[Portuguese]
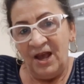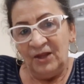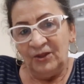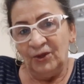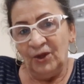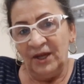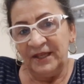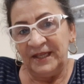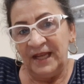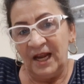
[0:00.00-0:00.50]

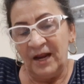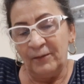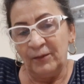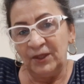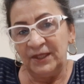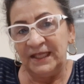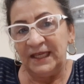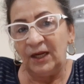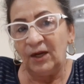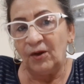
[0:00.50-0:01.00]
Nós
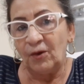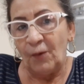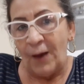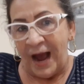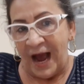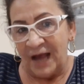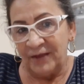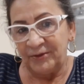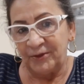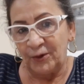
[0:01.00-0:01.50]
éramos em
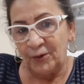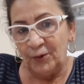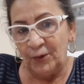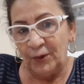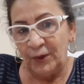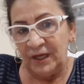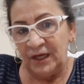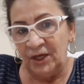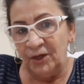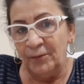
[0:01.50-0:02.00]
quatro
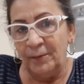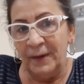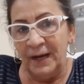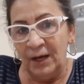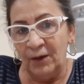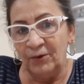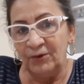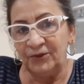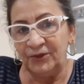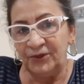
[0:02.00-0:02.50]

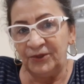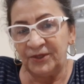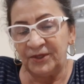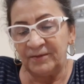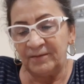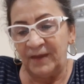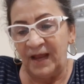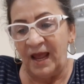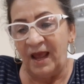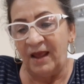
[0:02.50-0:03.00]

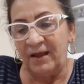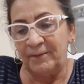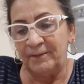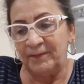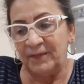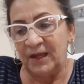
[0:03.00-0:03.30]
irmãos, né,